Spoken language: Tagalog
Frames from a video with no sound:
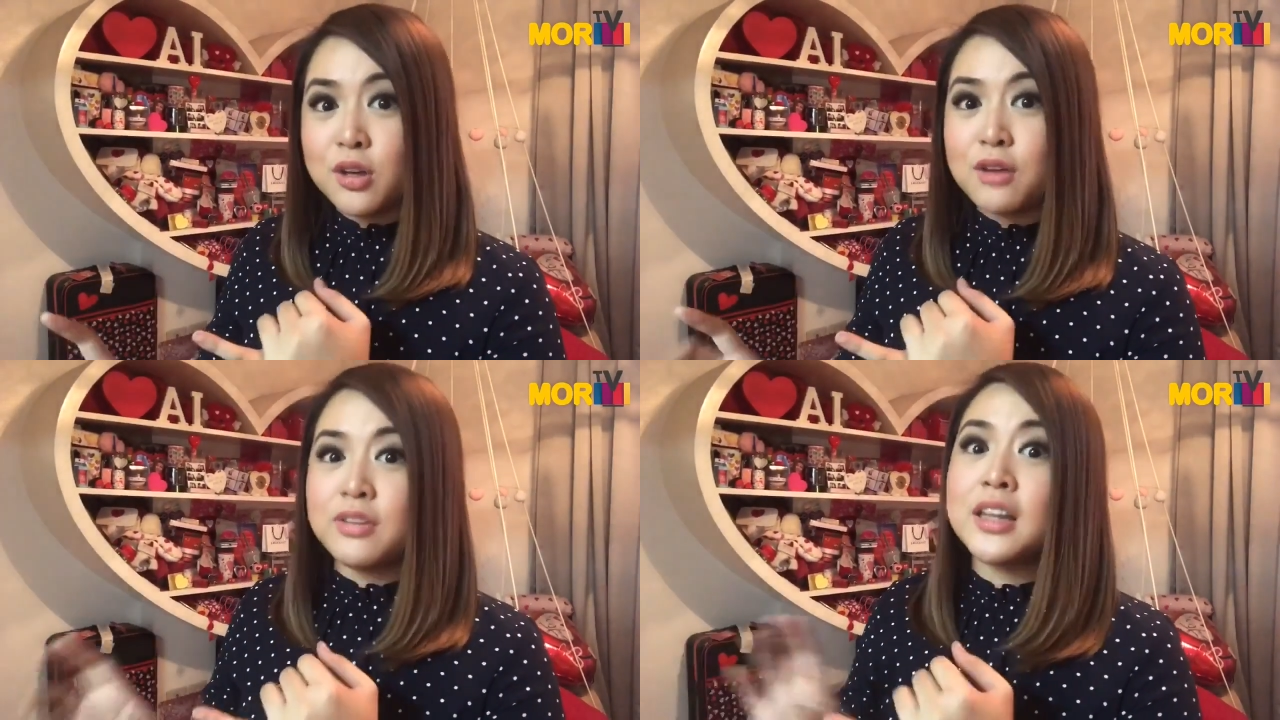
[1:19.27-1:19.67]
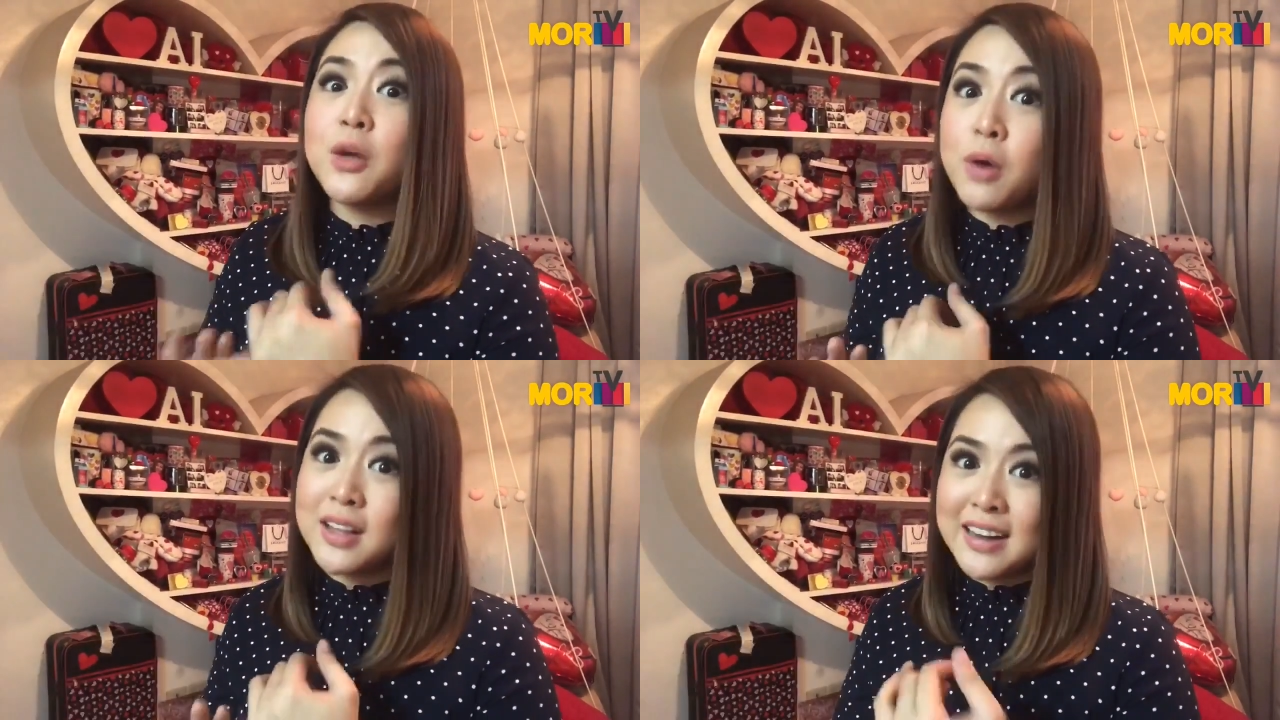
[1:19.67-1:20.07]
of
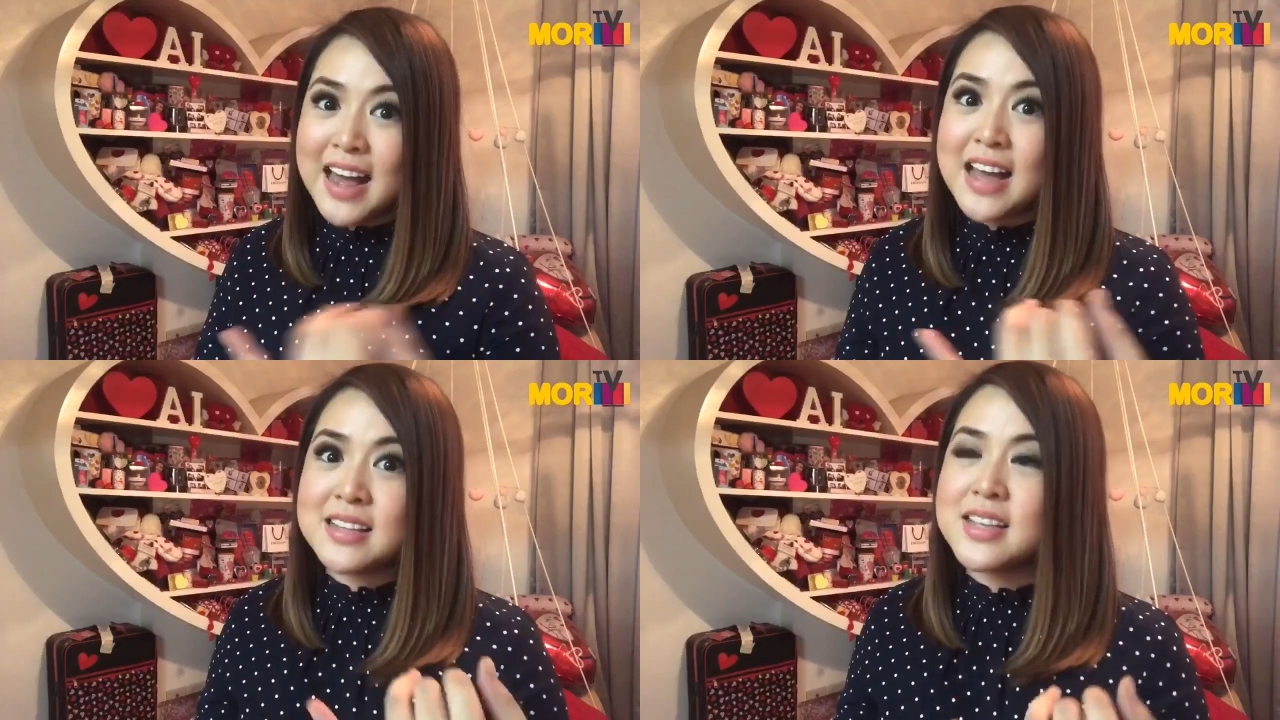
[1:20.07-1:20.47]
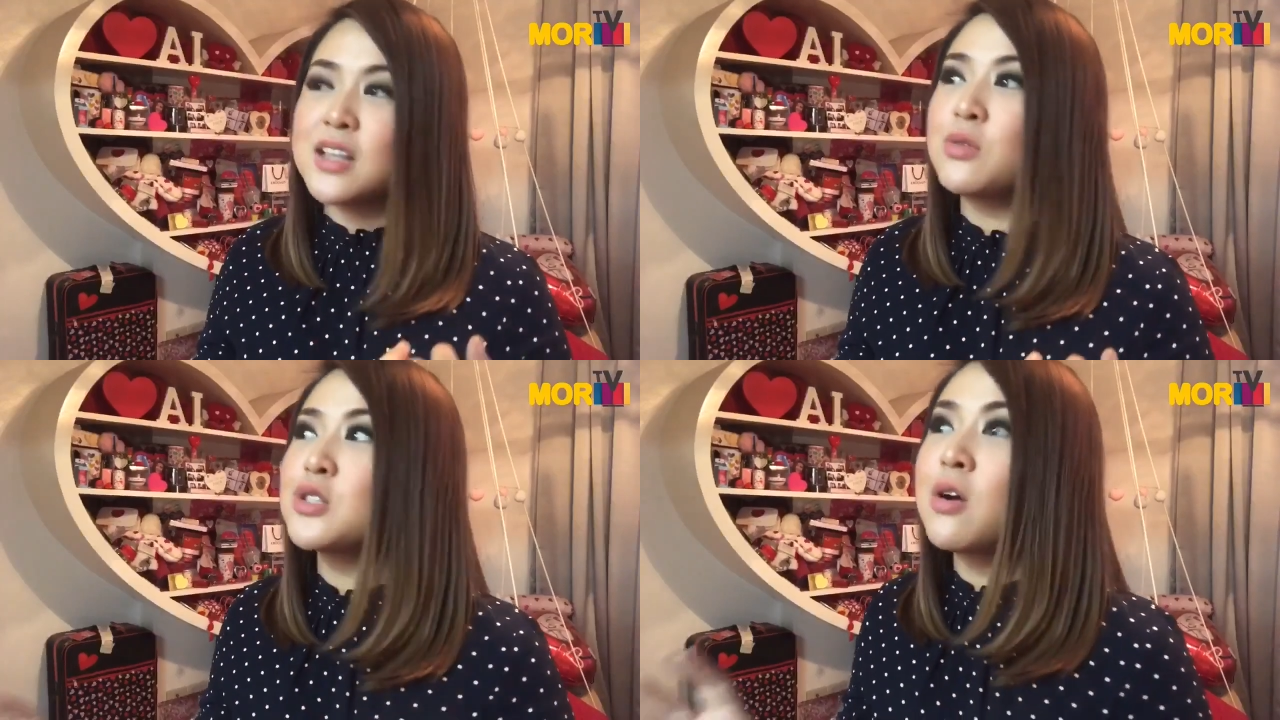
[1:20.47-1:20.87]
Itaewon Class and
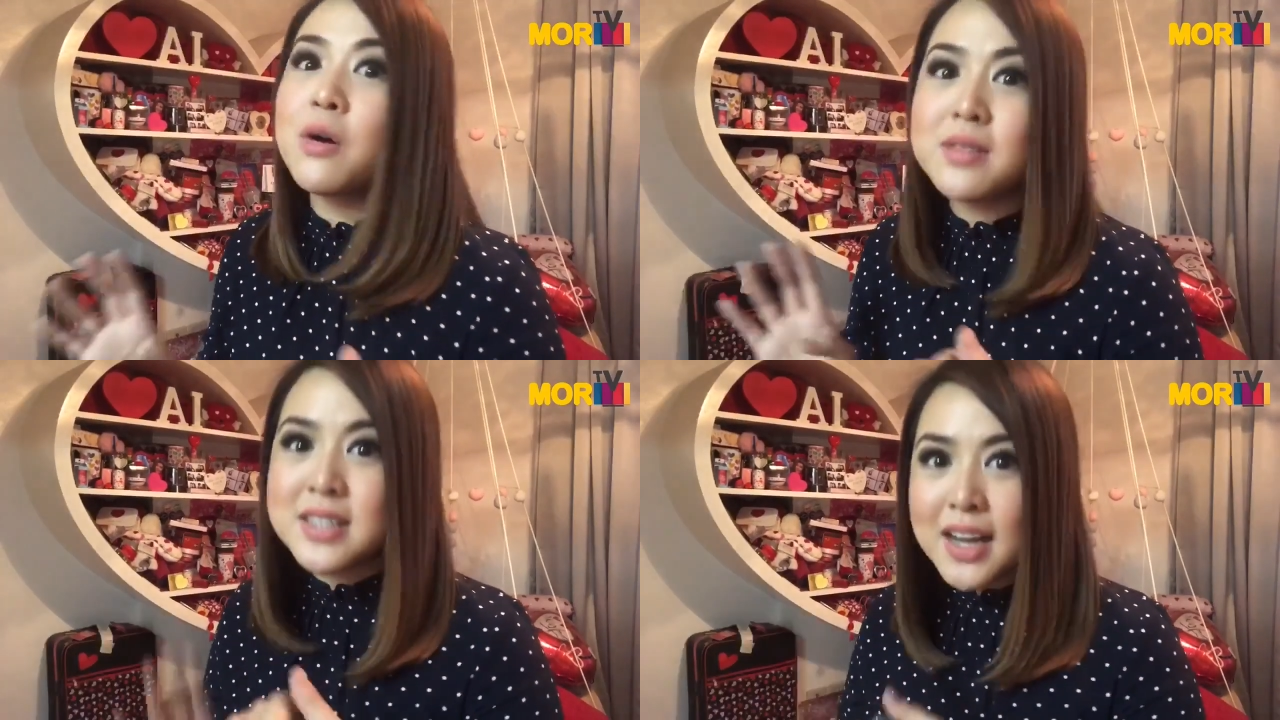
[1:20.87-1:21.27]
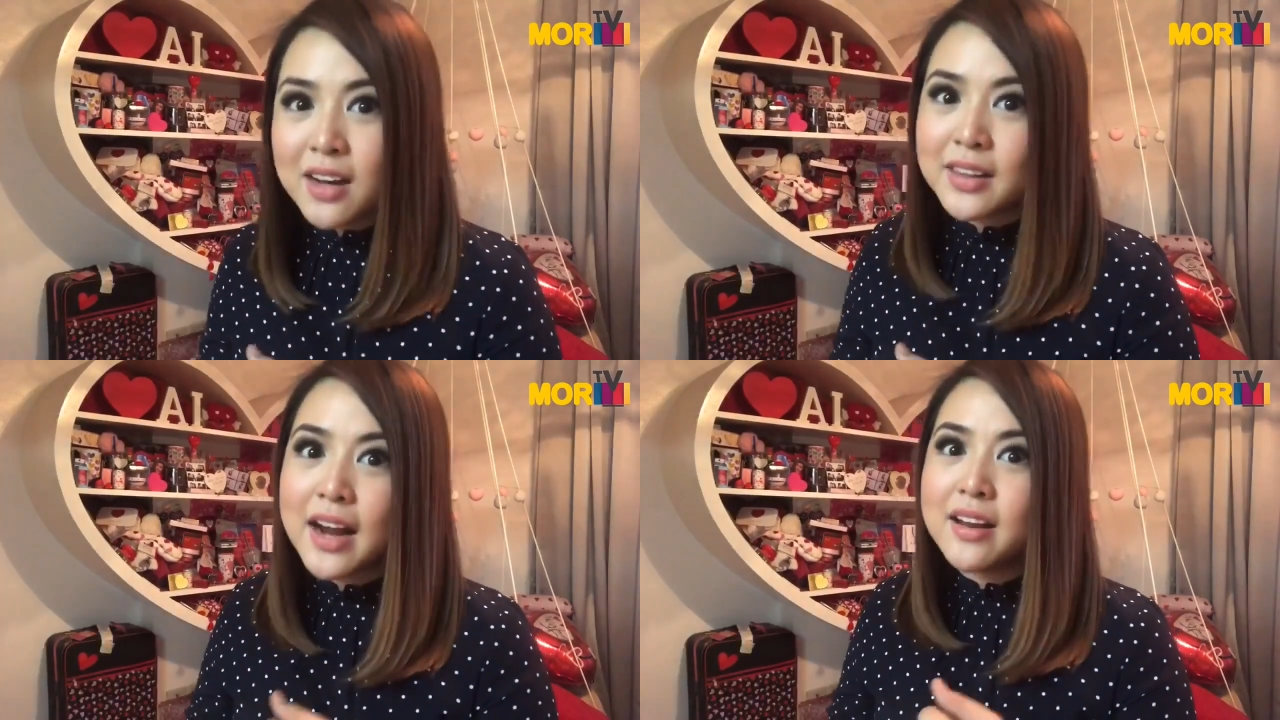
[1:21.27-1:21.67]
What's Wrong with
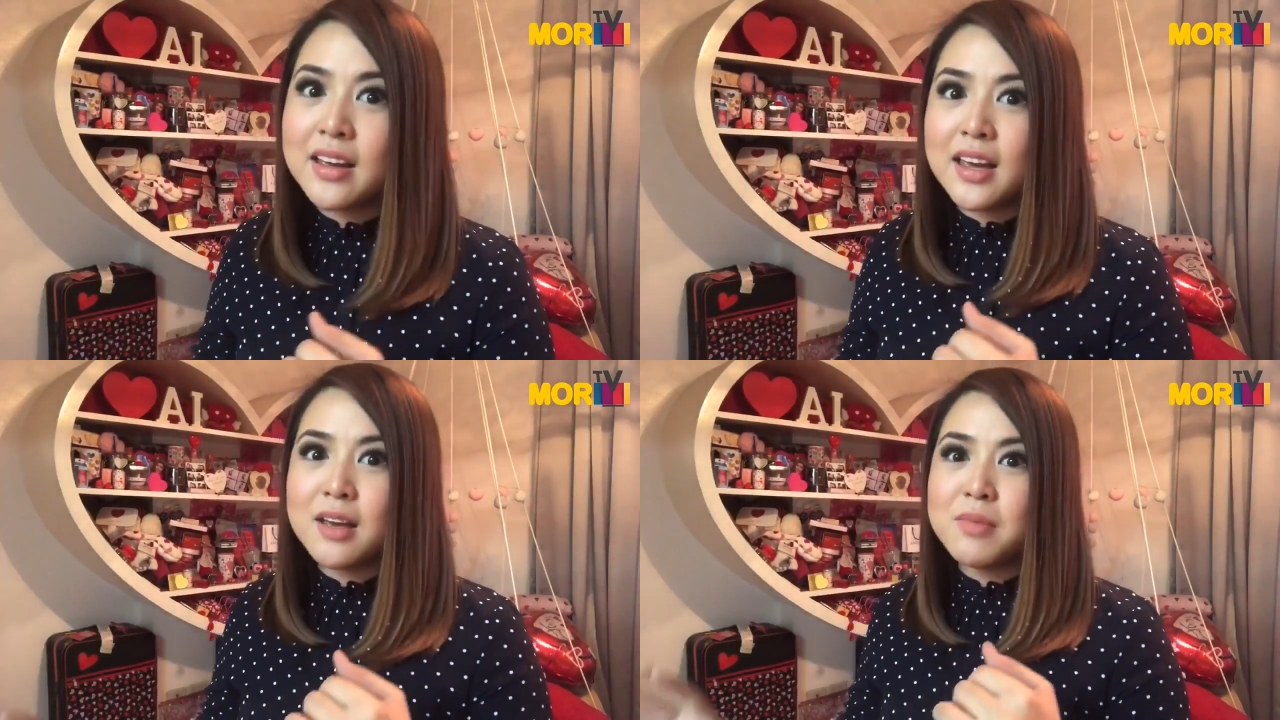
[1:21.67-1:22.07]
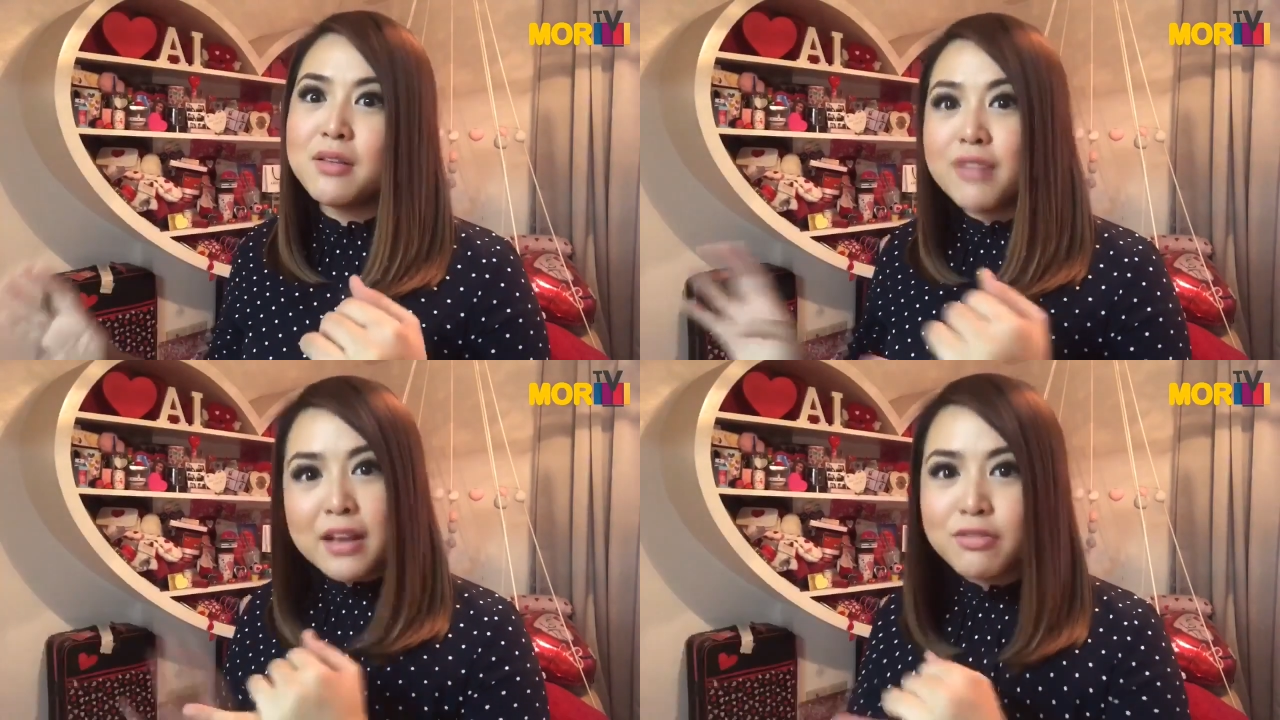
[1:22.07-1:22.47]
Secretary Kim and
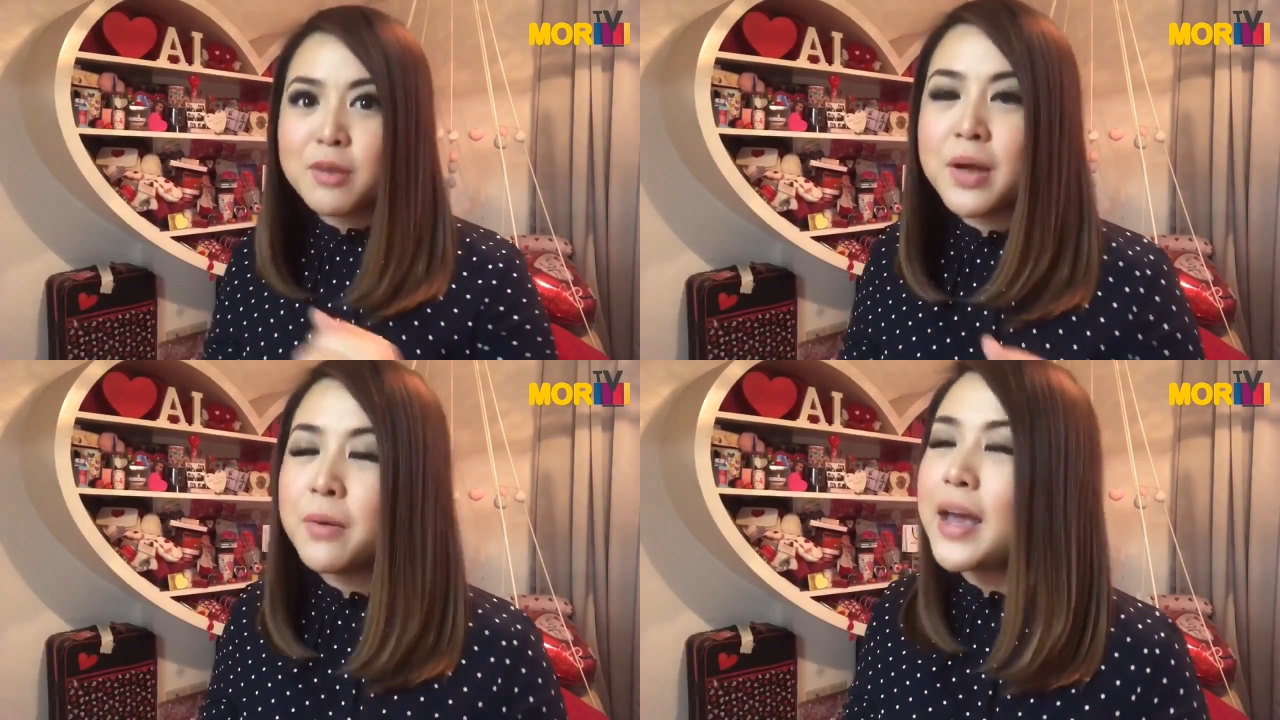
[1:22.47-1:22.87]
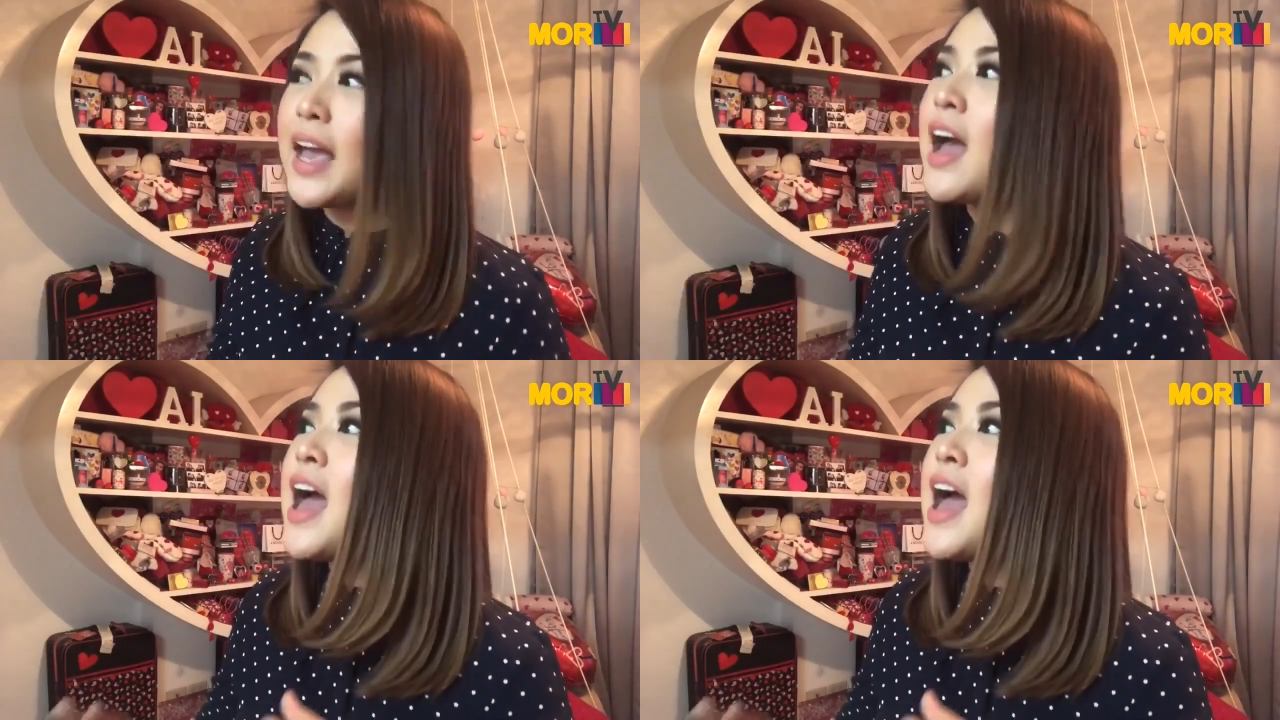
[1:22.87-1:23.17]
Fight for My Way.